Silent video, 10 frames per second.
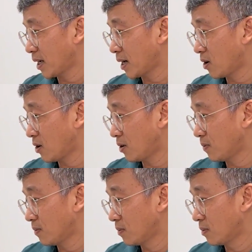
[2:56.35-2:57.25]
lấy ăn
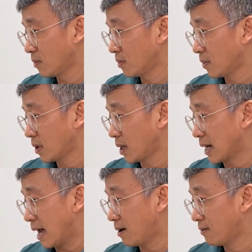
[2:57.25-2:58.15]
ngon
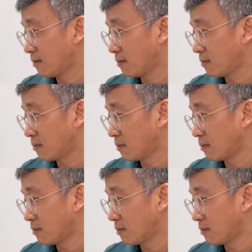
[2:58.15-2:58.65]
ăn đã không ăn được